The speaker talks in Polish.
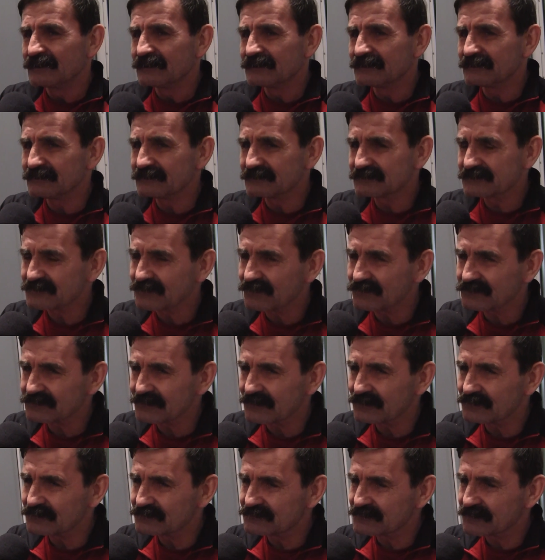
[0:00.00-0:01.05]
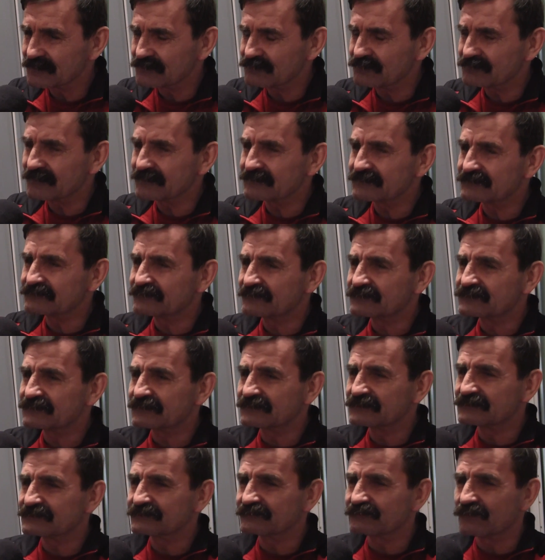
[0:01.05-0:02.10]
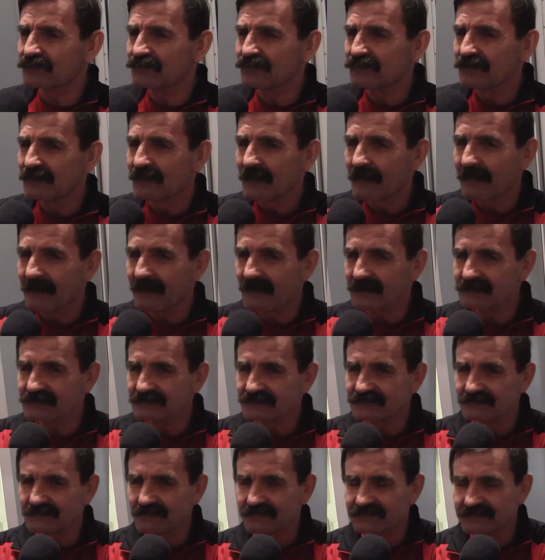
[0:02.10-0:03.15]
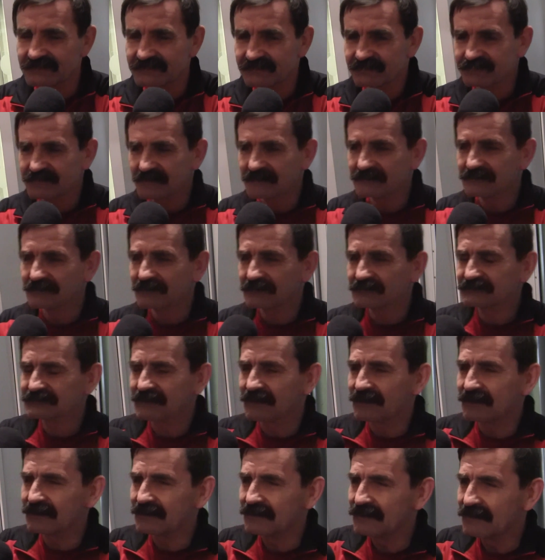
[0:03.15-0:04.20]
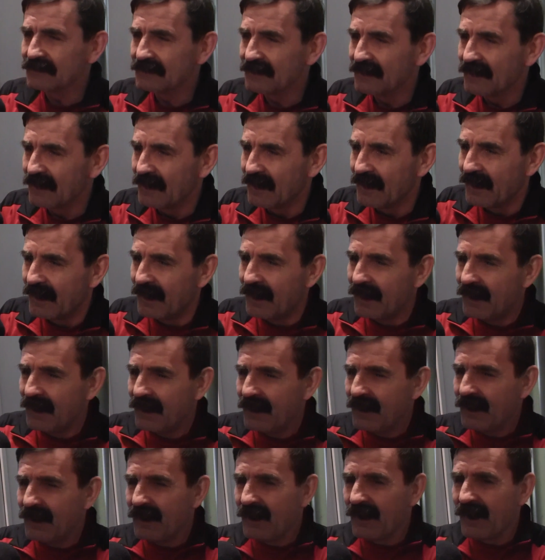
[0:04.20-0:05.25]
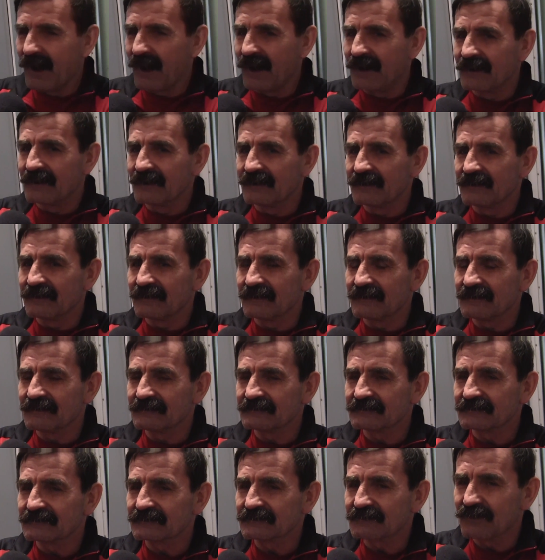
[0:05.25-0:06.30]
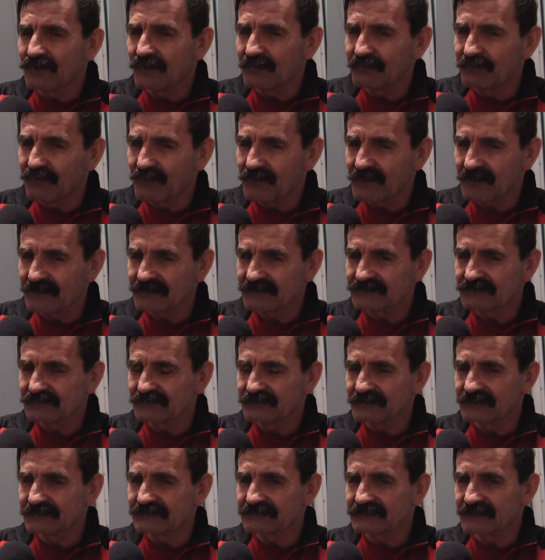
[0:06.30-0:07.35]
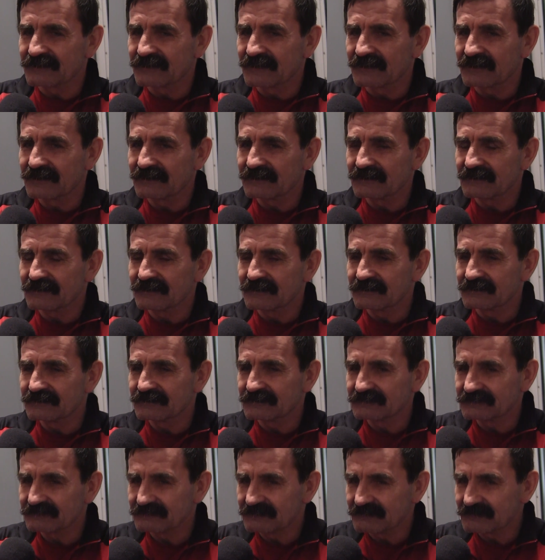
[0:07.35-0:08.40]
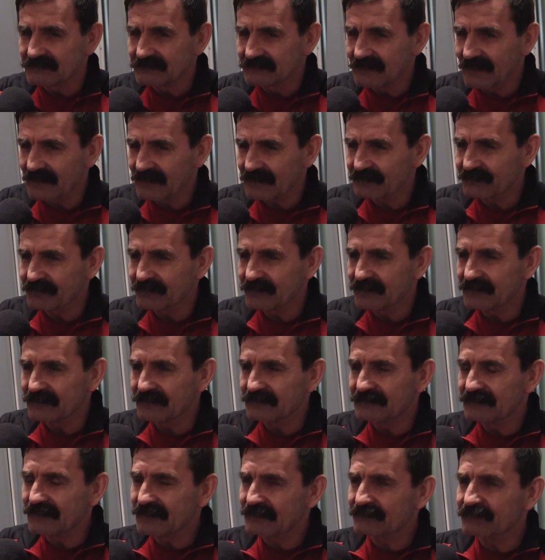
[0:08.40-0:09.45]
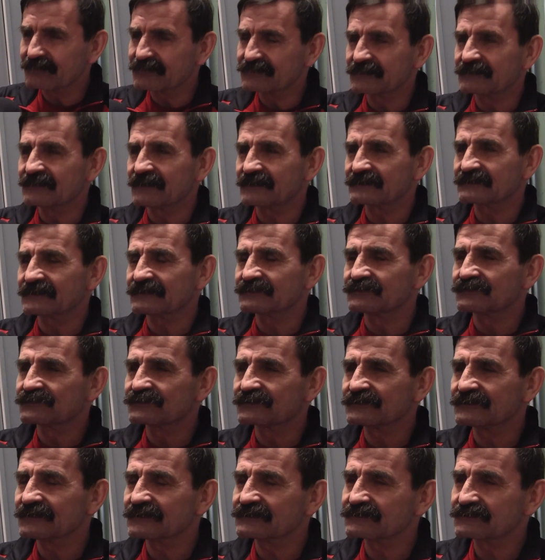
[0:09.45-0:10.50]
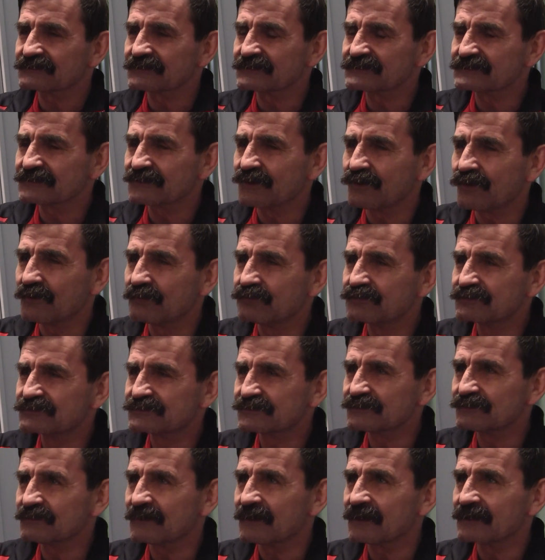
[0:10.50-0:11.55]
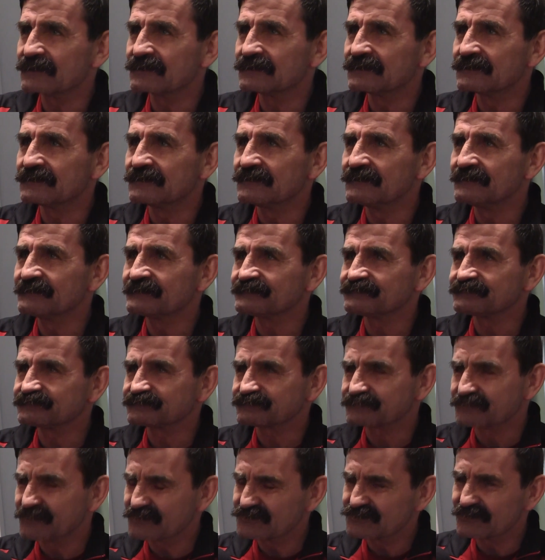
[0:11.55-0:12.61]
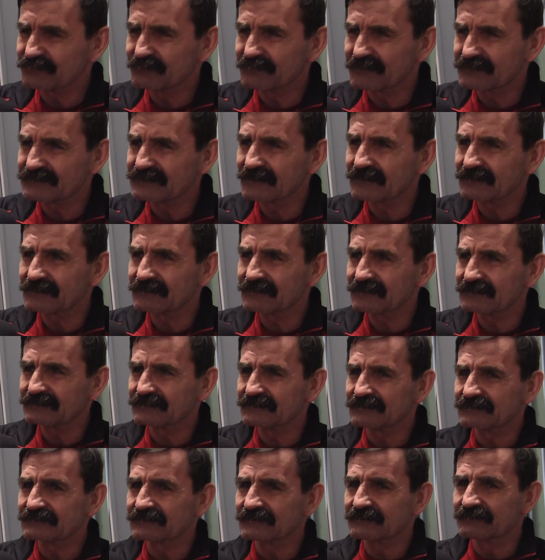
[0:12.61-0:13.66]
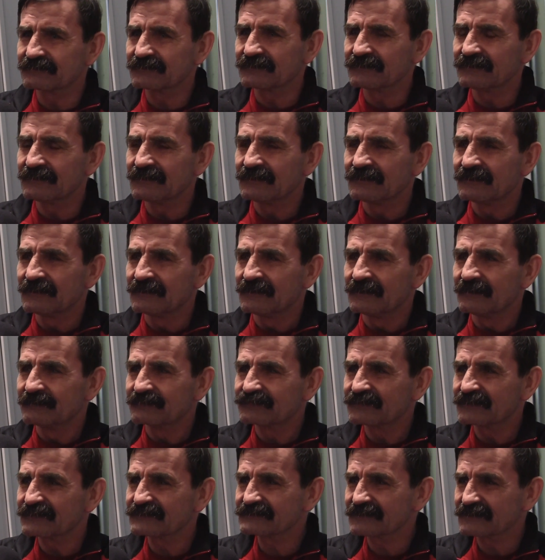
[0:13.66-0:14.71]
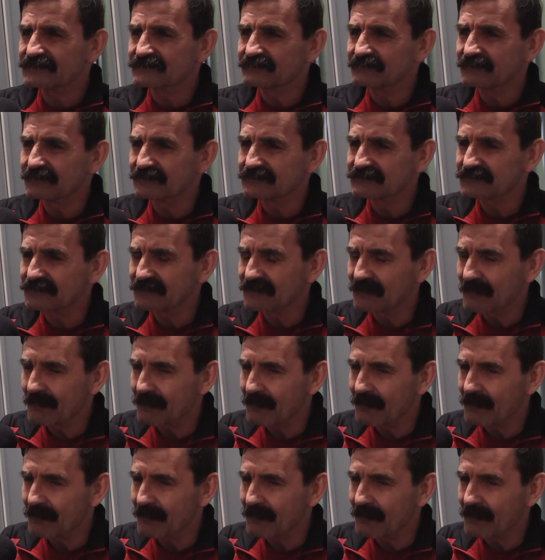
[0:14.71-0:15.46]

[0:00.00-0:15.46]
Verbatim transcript: I, I szkoda, uciekło nam zwycięstwo, jak to się mówi, sprzed nosa, ale to pokazuje, że jakby, jakby się nasza drużyna troszeczkę obudziła i to, co powiedziałem kiedyś, żeby przestać być